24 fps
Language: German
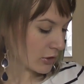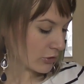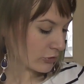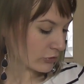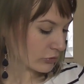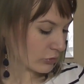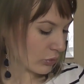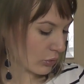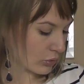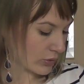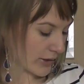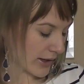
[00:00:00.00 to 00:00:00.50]

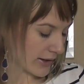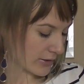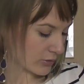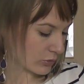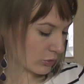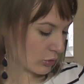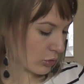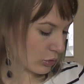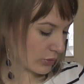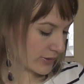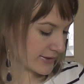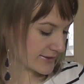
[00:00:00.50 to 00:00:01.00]
So, dann
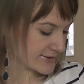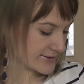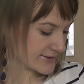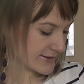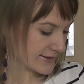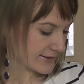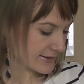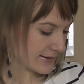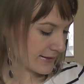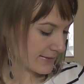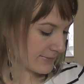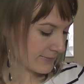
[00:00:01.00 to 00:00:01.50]
gucke ich
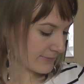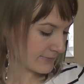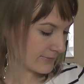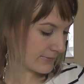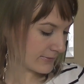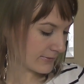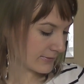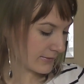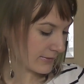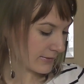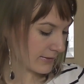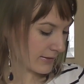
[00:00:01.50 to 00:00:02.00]
hier.
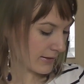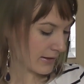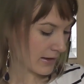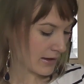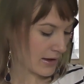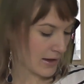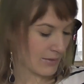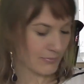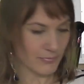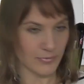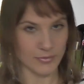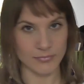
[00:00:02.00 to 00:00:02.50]

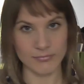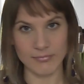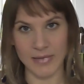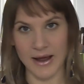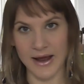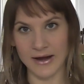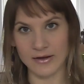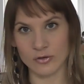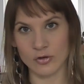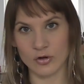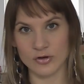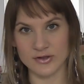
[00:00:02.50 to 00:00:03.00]
Mit
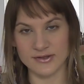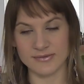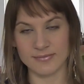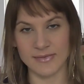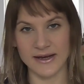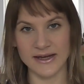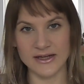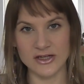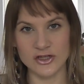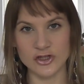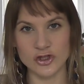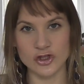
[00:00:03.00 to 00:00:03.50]
meinen
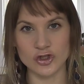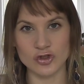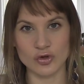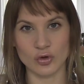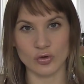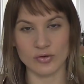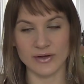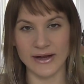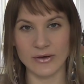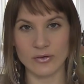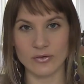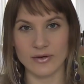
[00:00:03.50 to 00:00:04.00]
kosmetischen
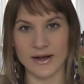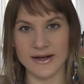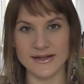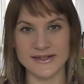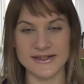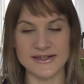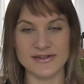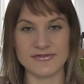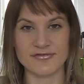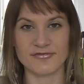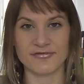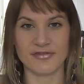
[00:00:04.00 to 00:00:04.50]
und
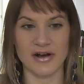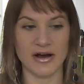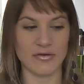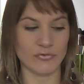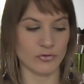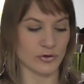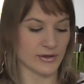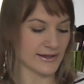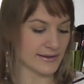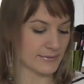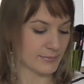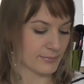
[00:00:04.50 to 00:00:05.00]
dekorativen
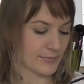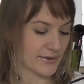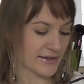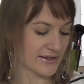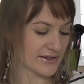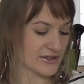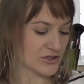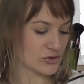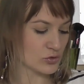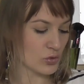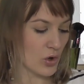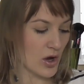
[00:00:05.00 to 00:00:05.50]
Favoriten bin
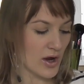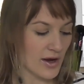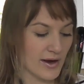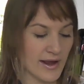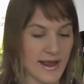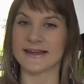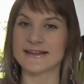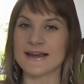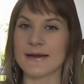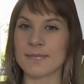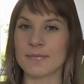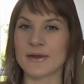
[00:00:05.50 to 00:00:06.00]
ich durch.
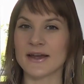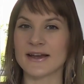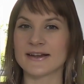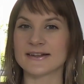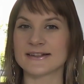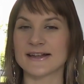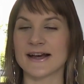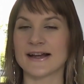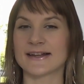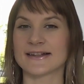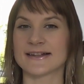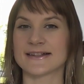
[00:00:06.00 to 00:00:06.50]
Ich habe mir
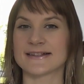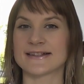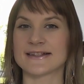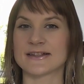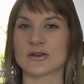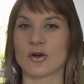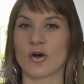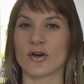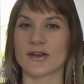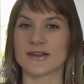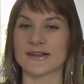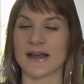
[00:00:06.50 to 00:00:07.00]
gedacht, dass
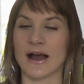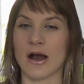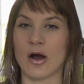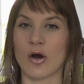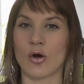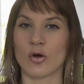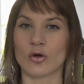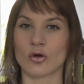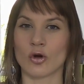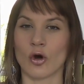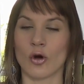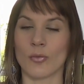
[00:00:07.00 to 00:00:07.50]
ich euch
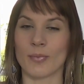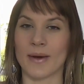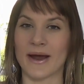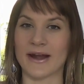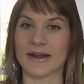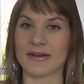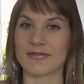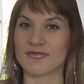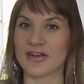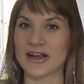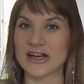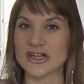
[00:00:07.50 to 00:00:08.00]
auch noch
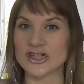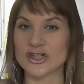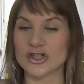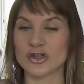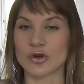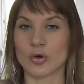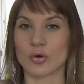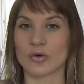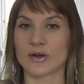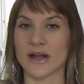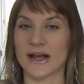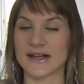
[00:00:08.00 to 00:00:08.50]
meine Fashion-
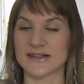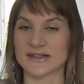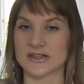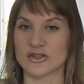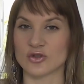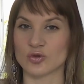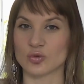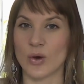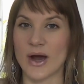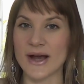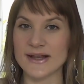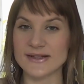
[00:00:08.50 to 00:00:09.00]
und
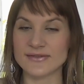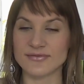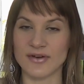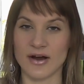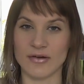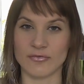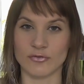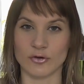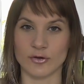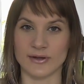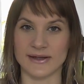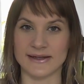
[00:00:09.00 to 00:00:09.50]

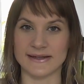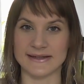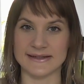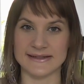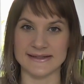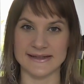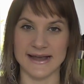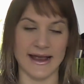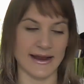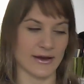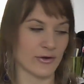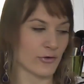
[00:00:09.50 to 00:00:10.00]
Accessoires-Favoriten
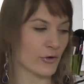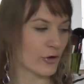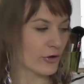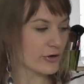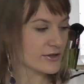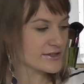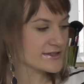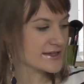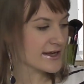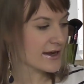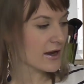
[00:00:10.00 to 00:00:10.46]
zeigen könnte.